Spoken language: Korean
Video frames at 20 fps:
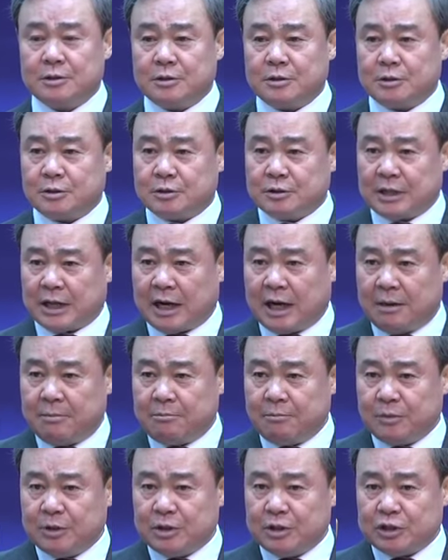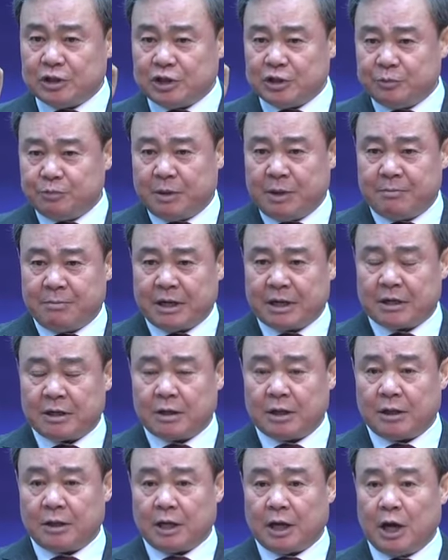그 사람 심판받게
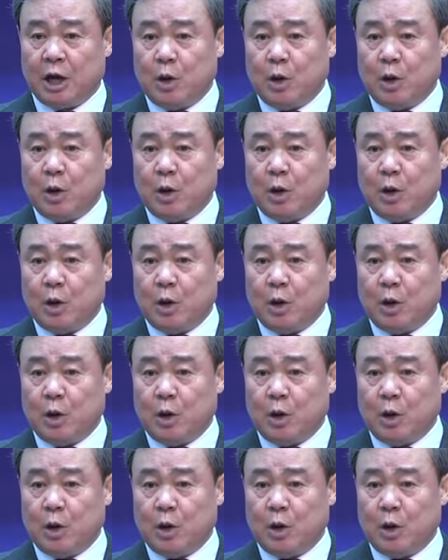된다.